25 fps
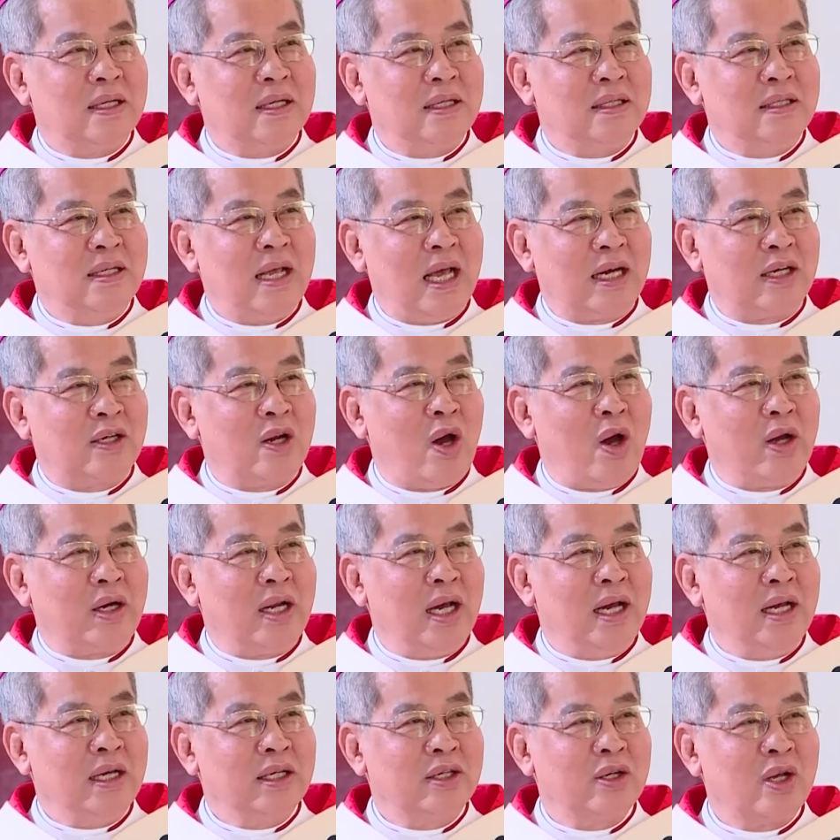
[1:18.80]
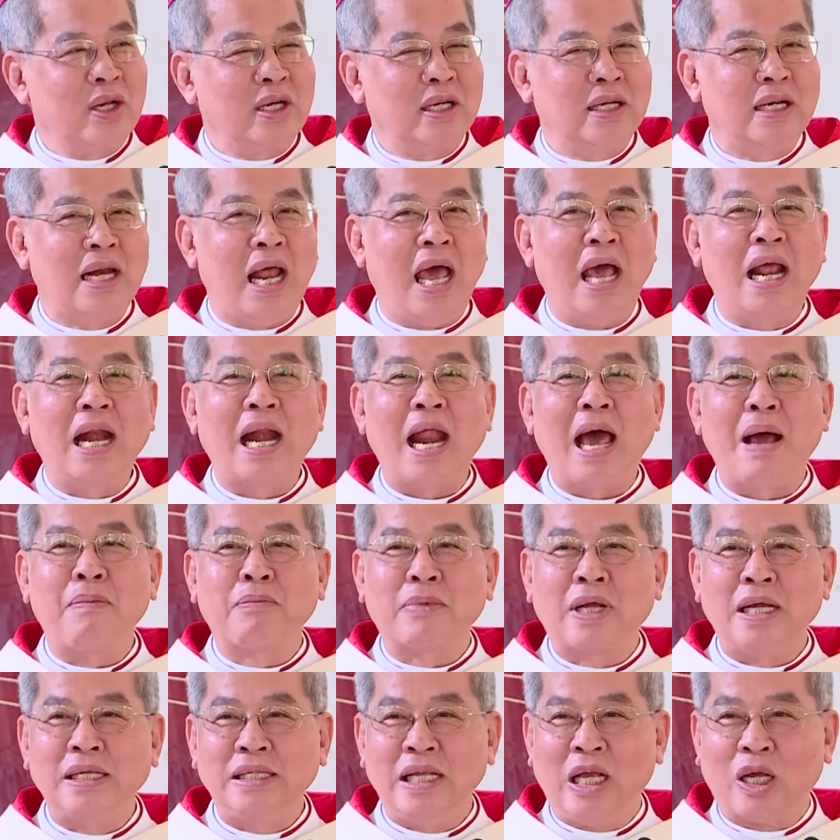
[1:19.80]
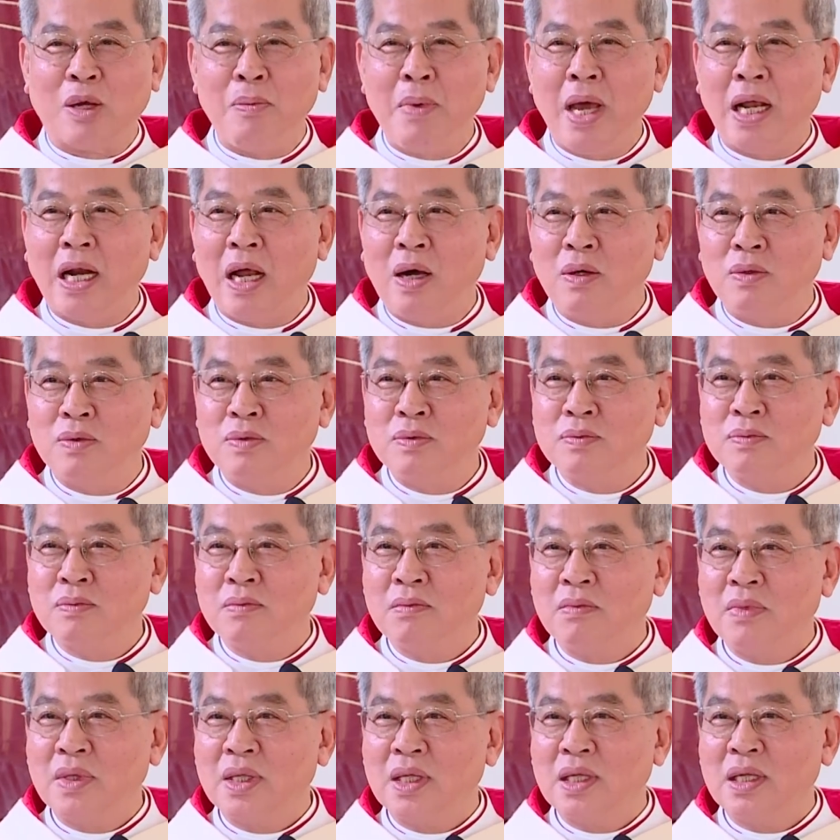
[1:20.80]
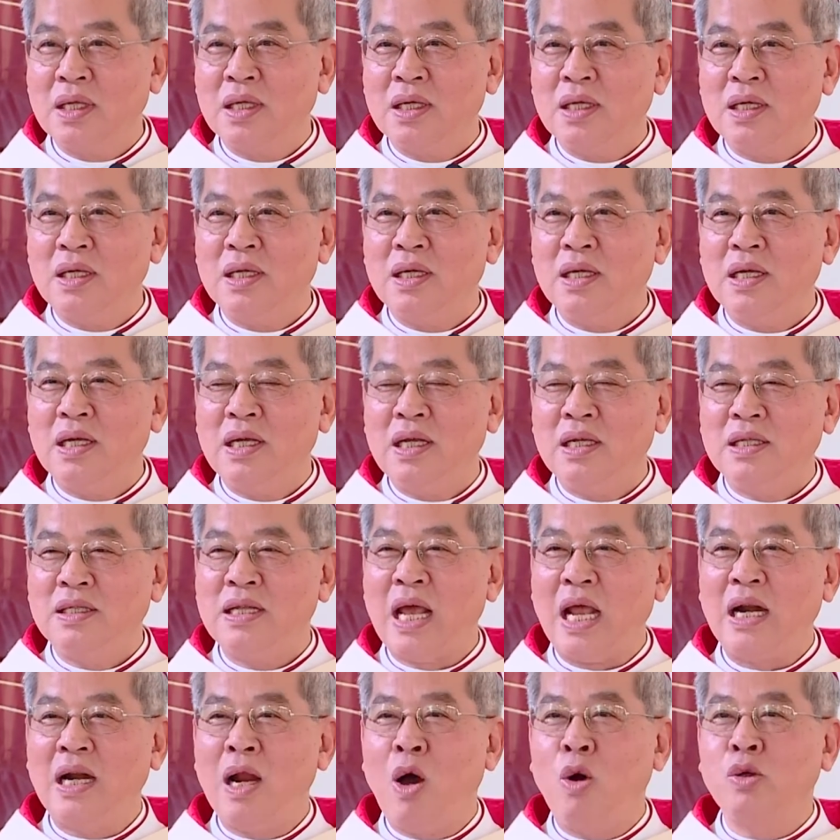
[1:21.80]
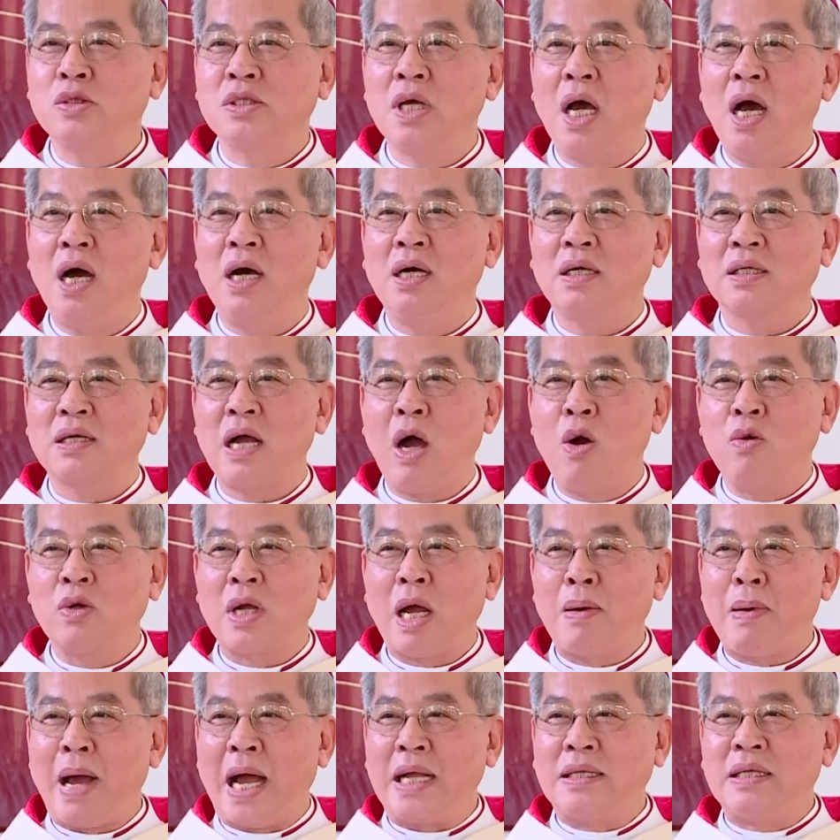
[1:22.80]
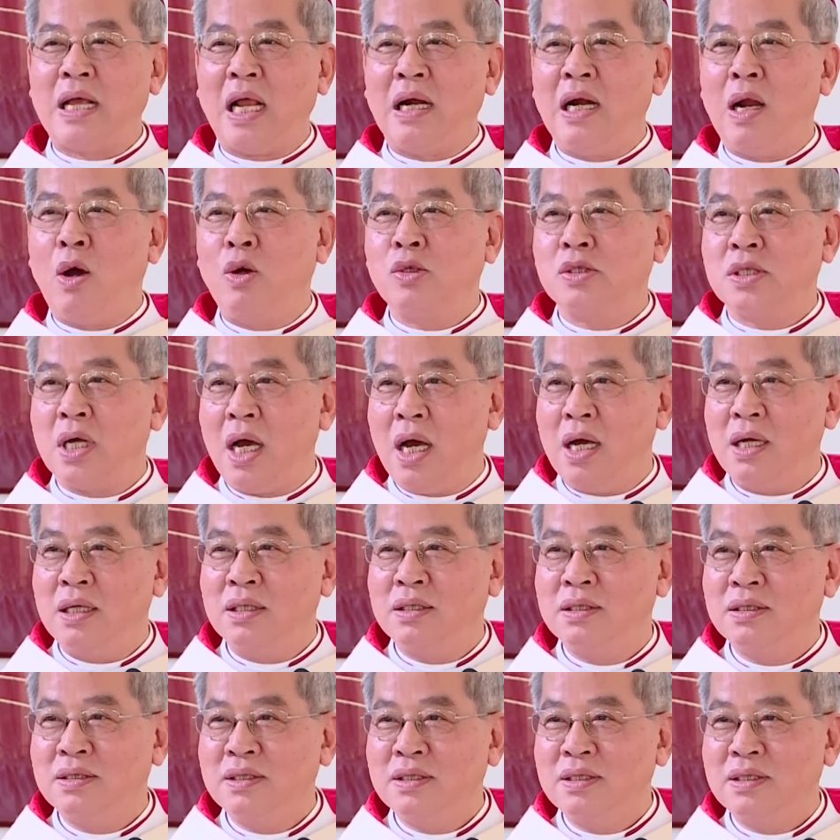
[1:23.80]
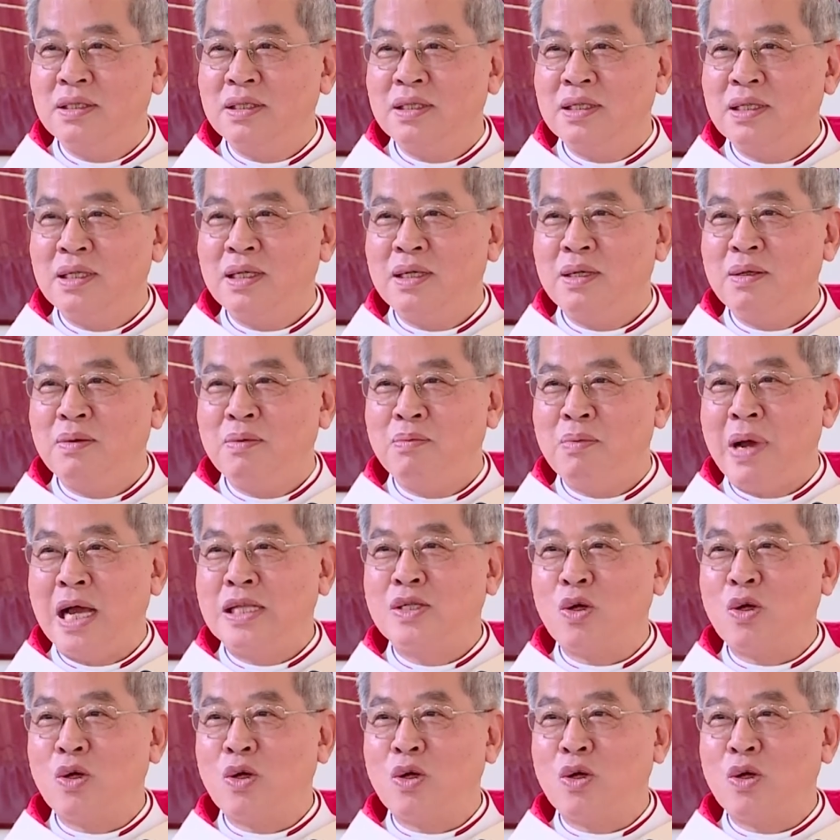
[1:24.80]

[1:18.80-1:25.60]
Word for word: nhận rồi đó, rồi để làm cái gì có biết không? Nhận lâu chưa? Các ông các bà nhận lâu chưa? Mấy